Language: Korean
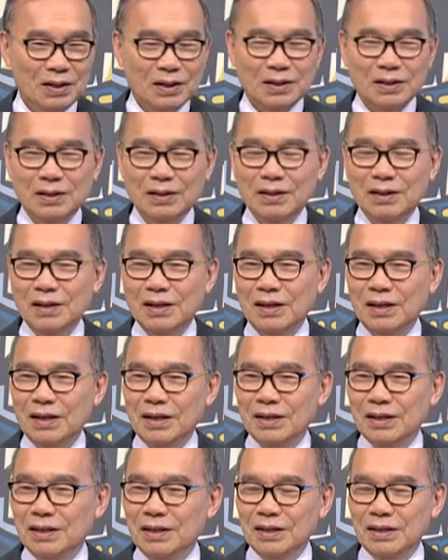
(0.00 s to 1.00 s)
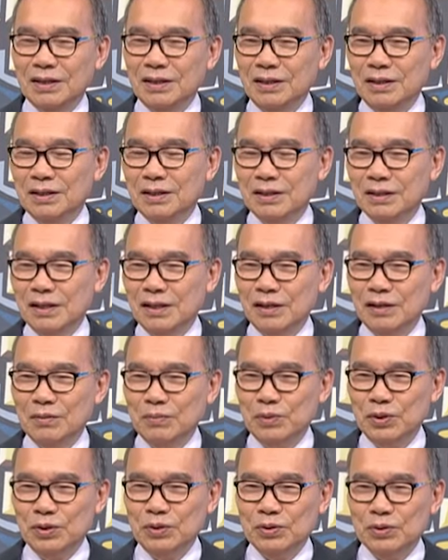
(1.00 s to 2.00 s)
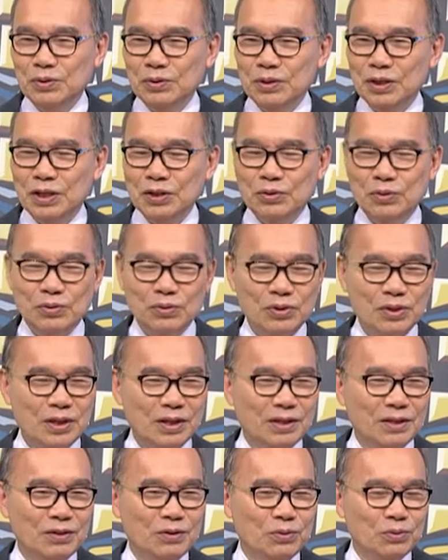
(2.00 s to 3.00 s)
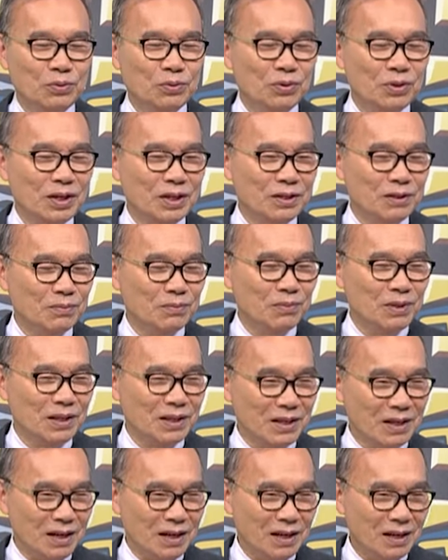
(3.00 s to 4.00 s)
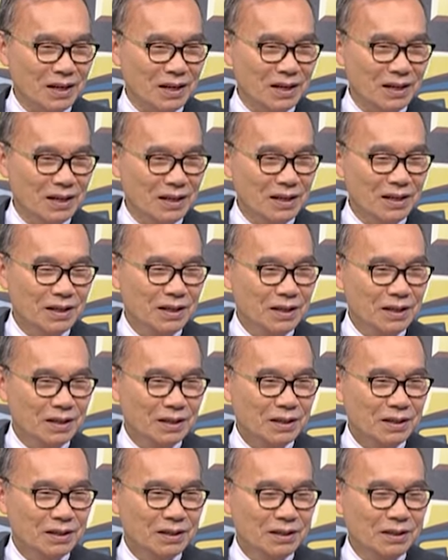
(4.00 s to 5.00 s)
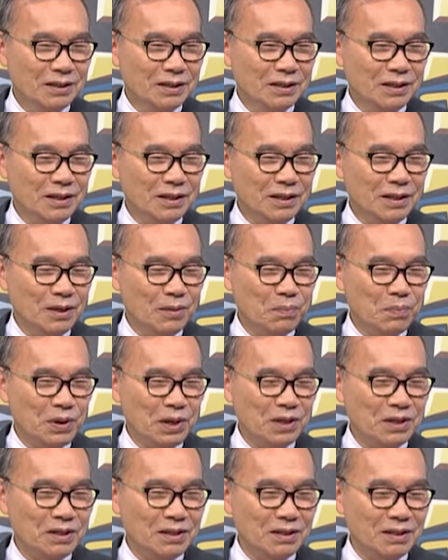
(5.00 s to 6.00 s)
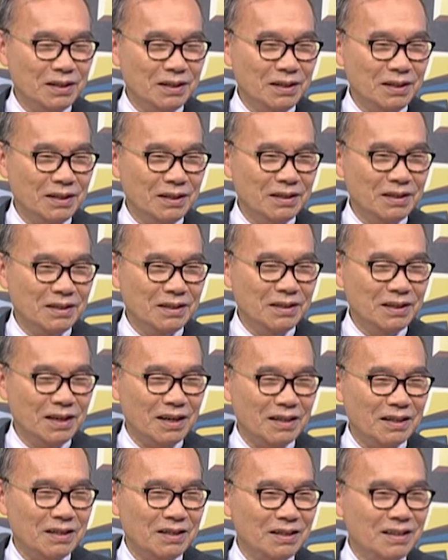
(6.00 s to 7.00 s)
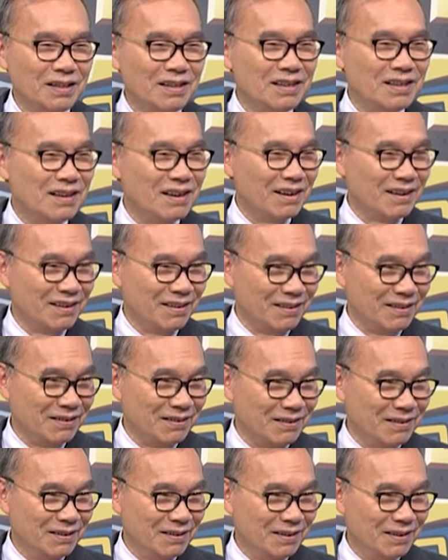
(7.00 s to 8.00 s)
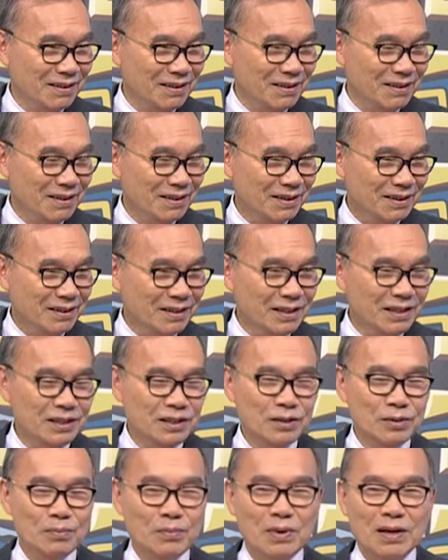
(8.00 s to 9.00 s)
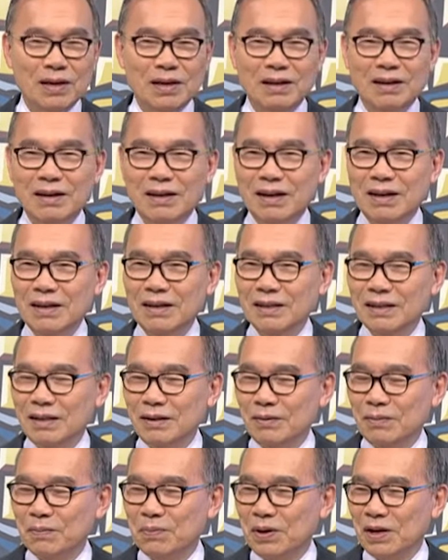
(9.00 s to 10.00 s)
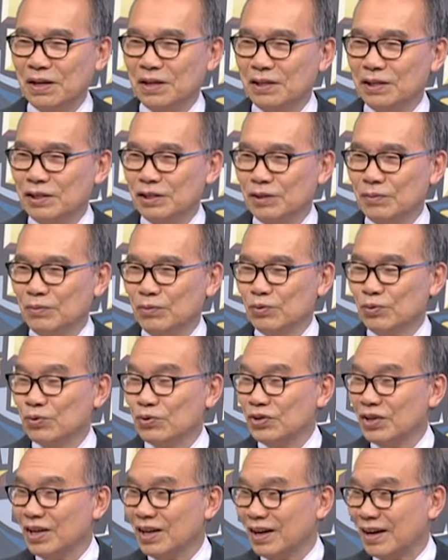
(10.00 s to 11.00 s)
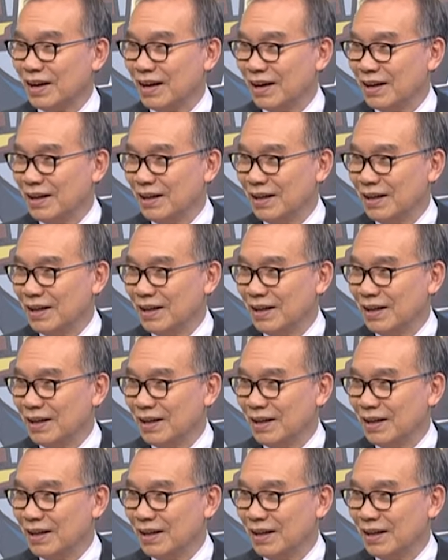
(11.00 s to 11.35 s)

그런데 이스라엘 민족의 조상은 누구겠습니까? 그 뒤에 백세 얻은 아들 이삭이야. 근데 이스마엘 낳을 때는 86세라.